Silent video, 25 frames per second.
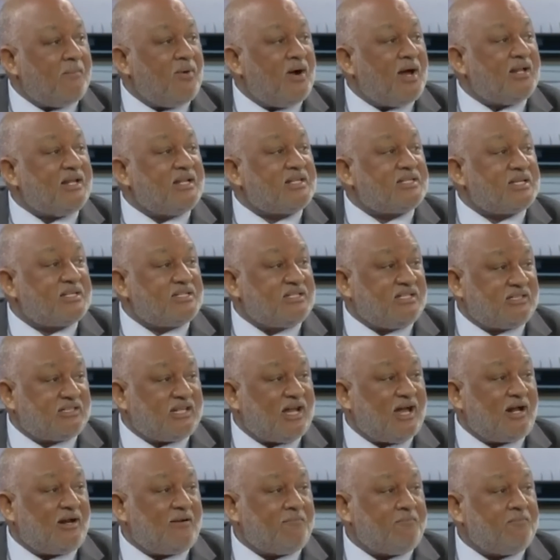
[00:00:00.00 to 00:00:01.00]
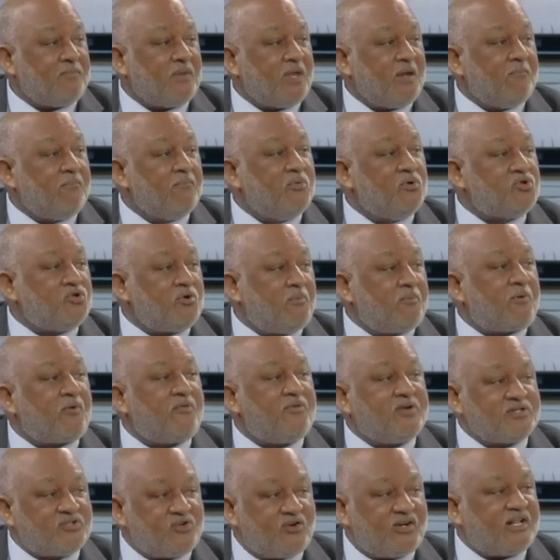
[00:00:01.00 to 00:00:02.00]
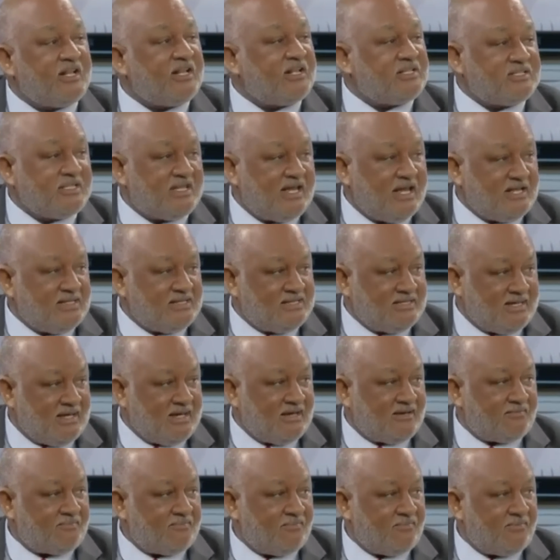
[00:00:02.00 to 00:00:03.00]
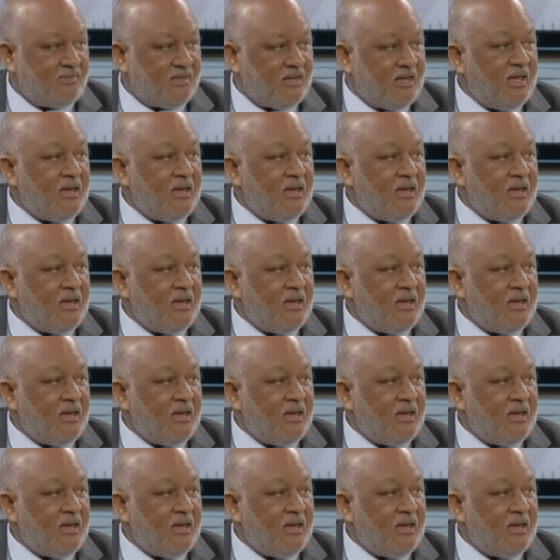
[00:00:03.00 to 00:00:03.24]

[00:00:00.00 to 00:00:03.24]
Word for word: Vamos a necesitar muchos profesores de ciencia.